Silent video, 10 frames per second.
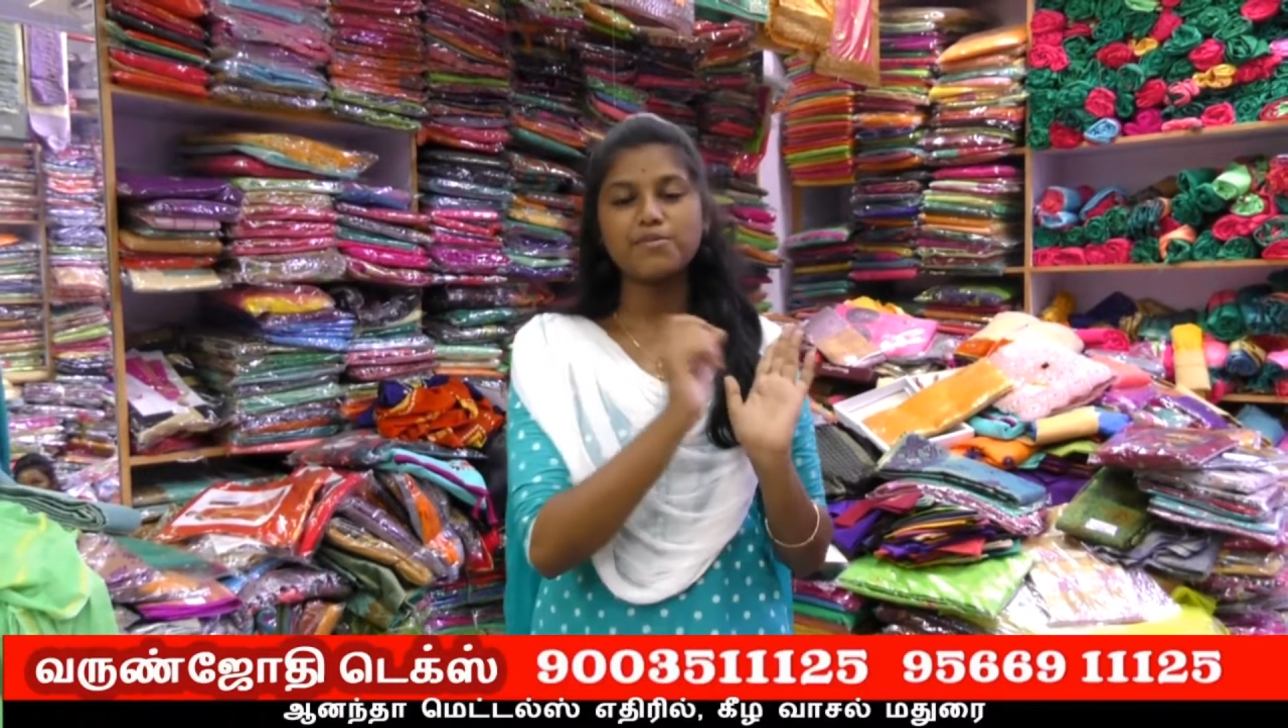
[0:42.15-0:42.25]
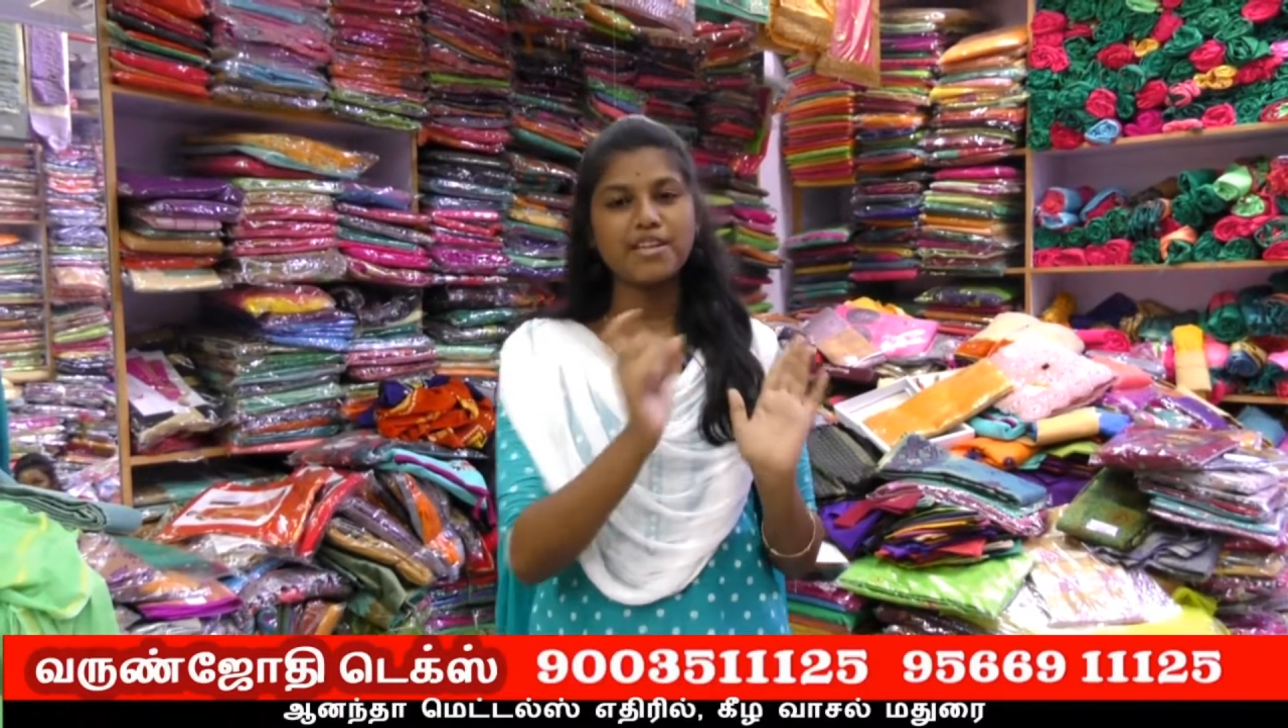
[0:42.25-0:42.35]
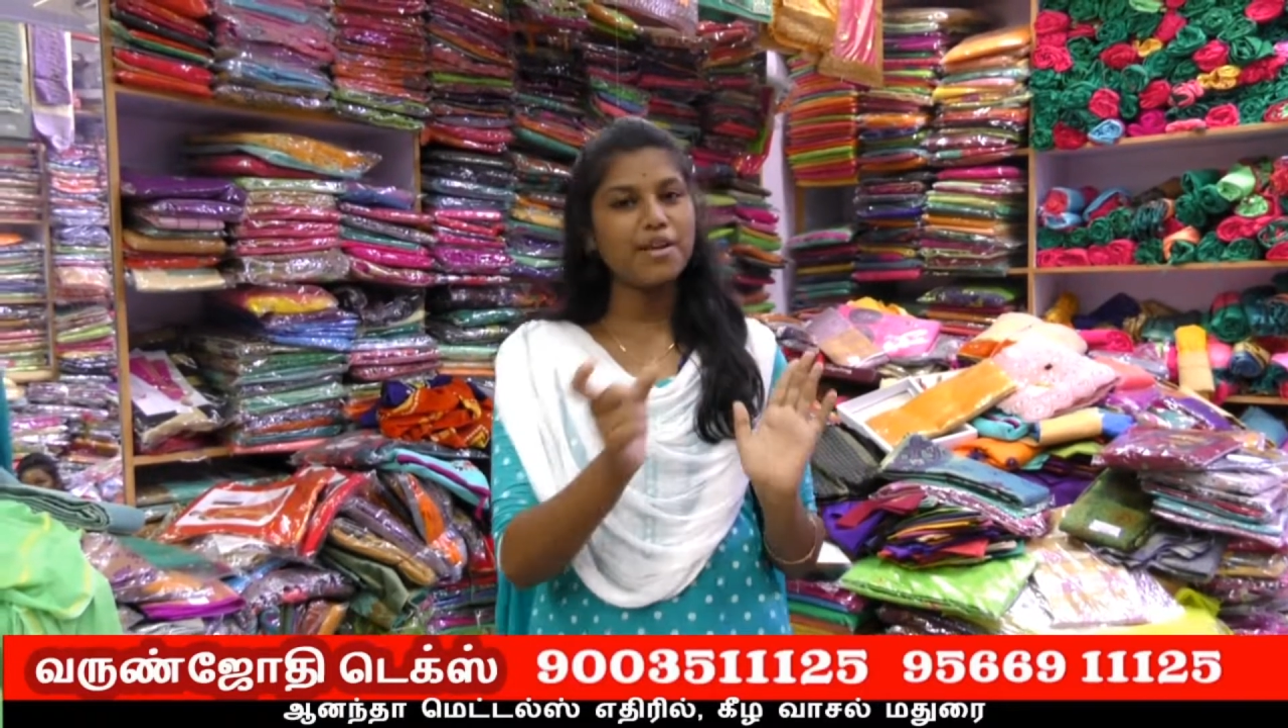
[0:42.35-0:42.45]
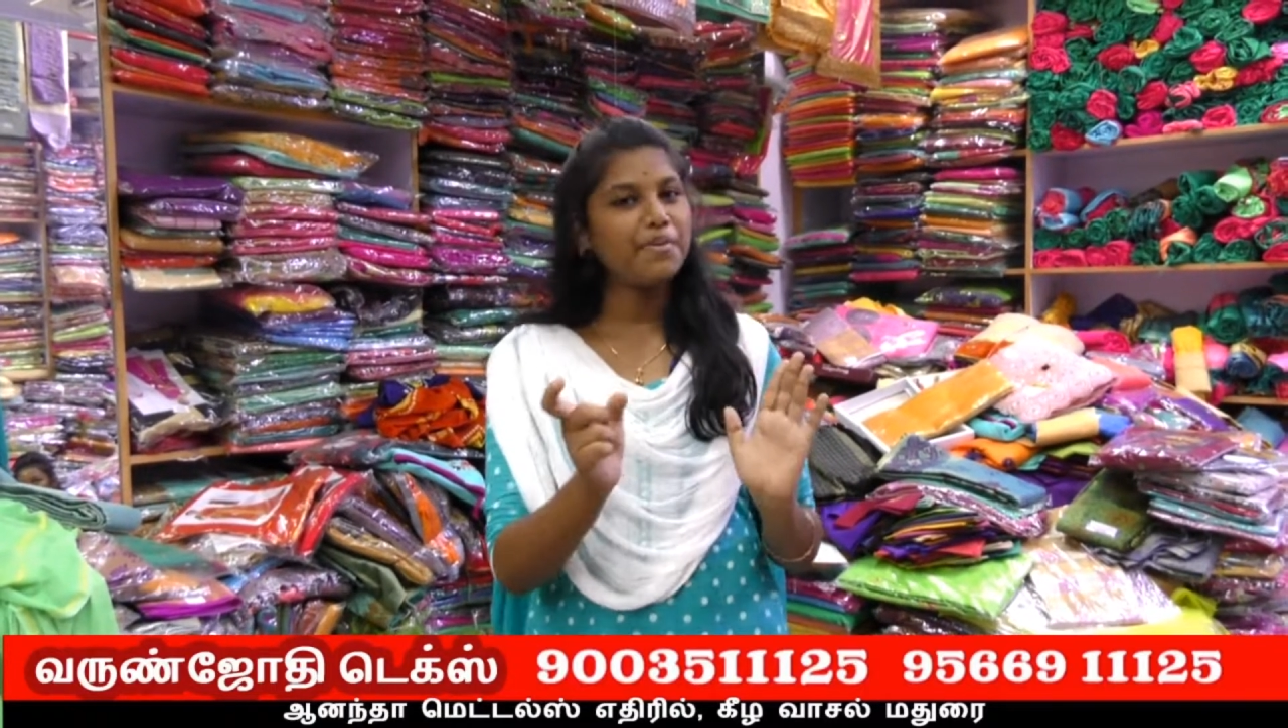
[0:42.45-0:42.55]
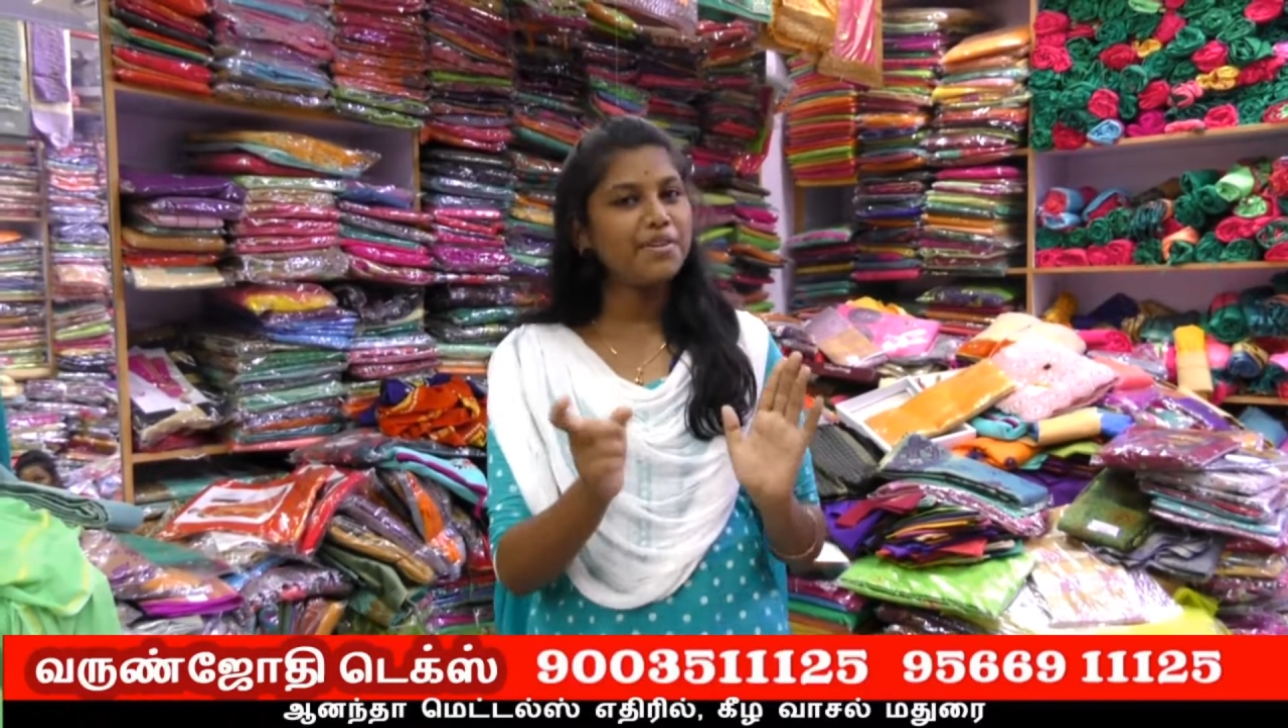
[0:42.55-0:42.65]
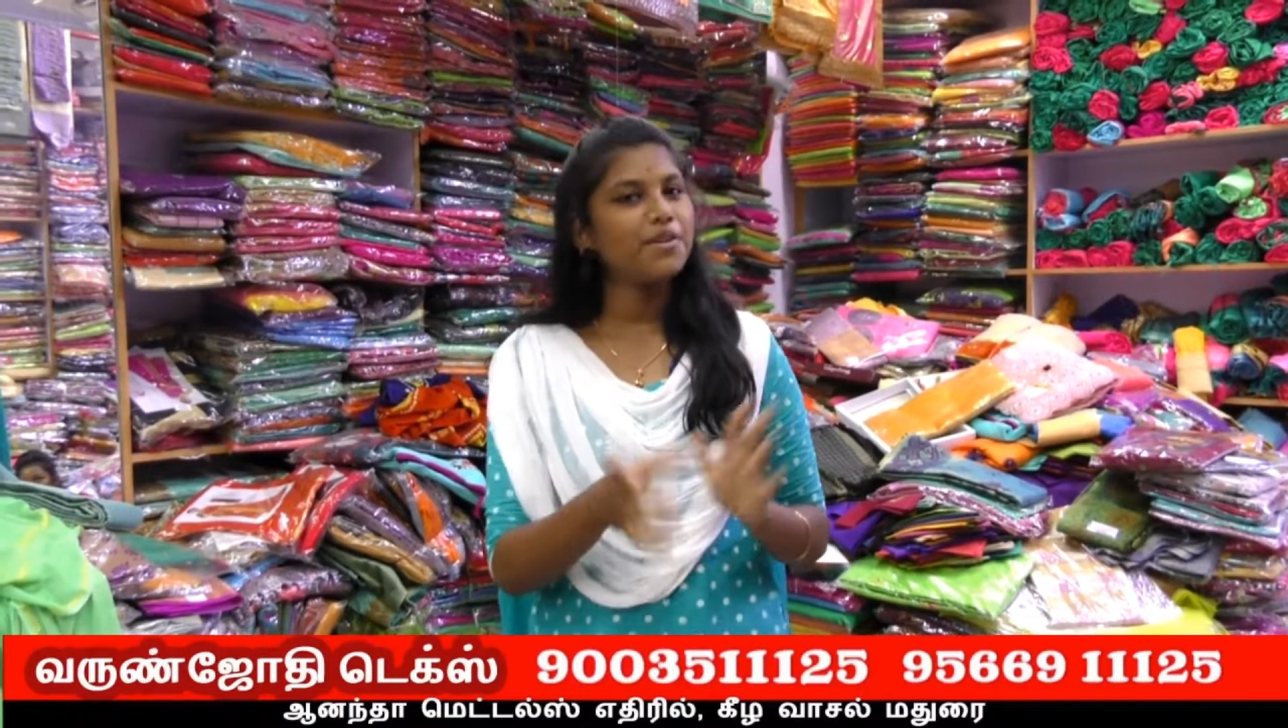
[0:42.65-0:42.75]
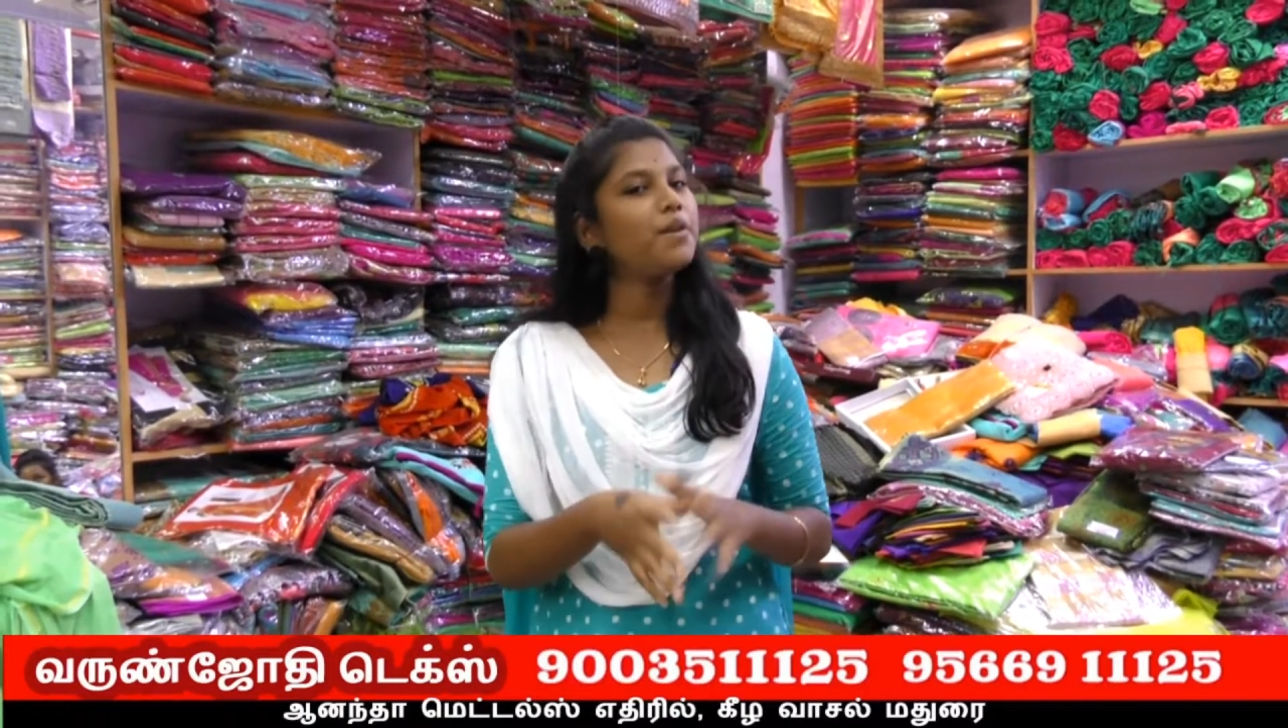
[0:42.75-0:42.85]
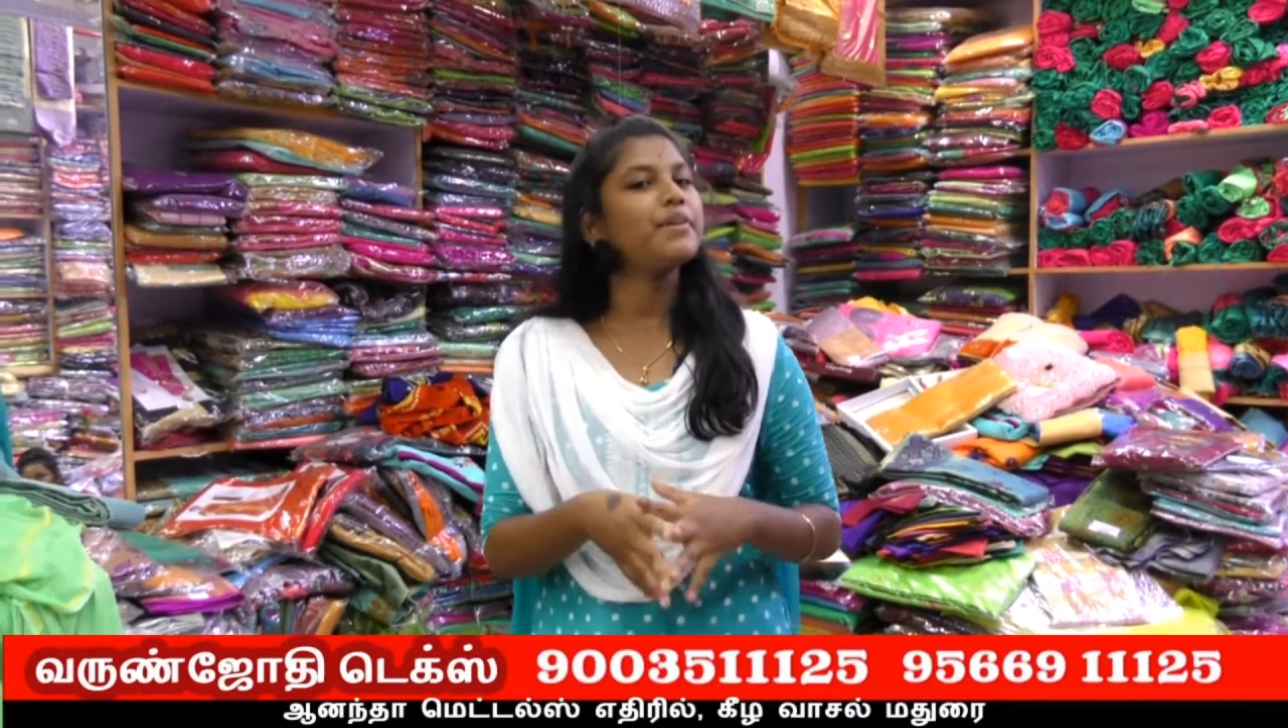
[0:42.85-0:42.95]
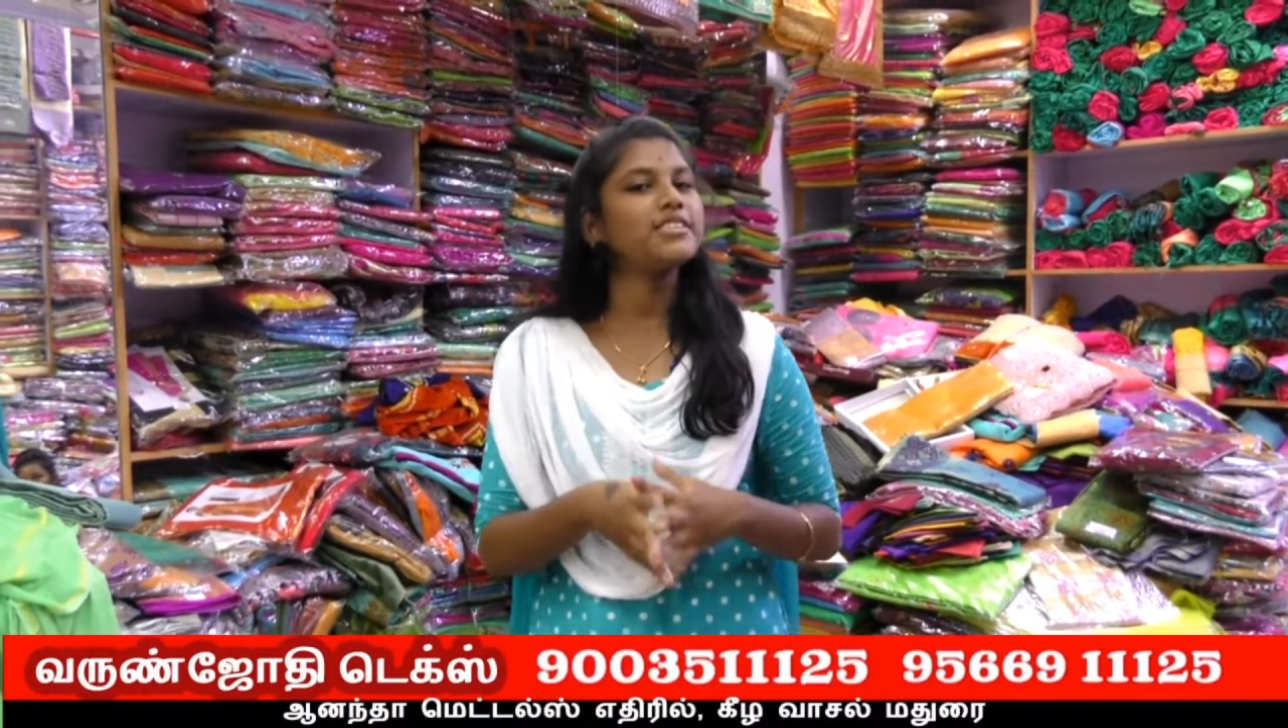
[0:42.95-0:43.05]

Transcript: சப்ஸ்கிரைப் பண்ணிக்கோங்க